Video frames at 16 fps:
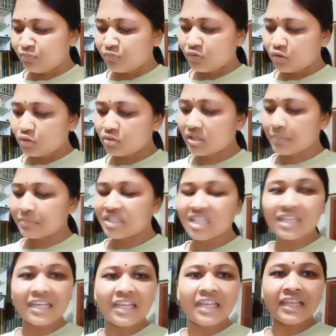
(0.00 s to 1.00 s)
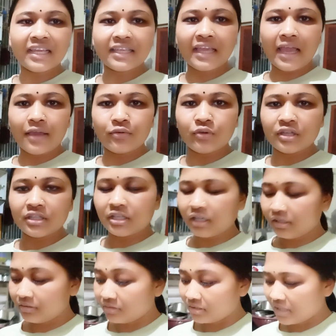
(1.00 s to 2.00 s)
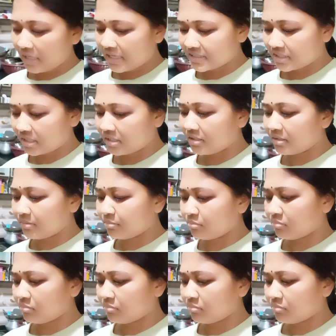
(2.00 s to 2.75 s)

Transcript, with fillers: तो सब्जी के लिए लेके आए हुए थे ऐसे ही